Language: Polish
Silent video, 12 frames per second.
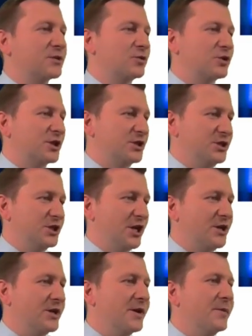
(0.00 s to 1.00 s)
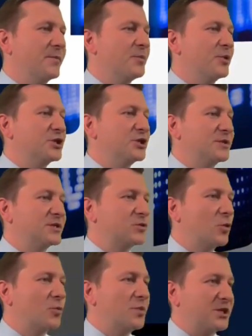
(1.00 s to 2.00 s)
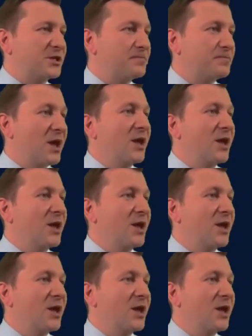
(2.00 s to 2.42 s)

na których się dzisiaj będziemy skupiać.